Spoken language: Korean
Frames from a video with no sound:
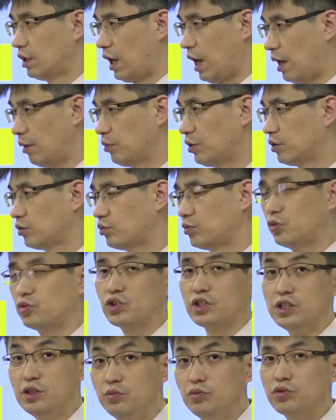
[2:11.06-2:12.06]
아무래도 뭐
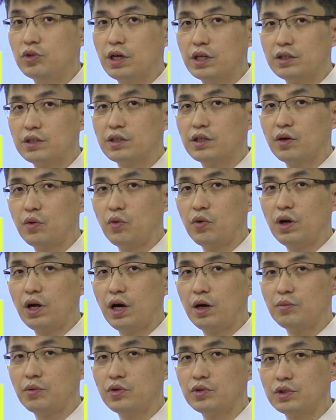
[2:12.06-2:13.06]
질문 같은 게
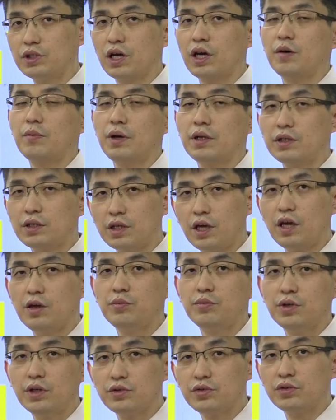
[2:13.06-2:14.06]
올라가면 제가 많이
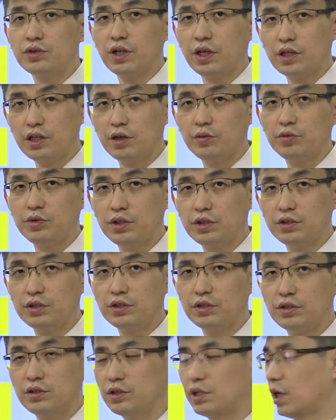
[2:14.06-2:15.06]
개입을 해서 대답을
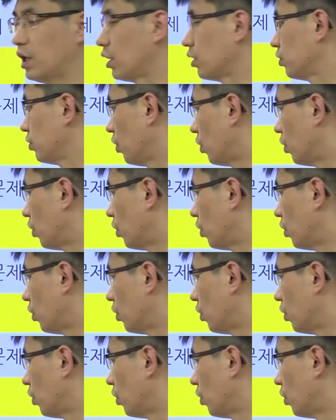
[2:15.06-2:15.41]
해드리는데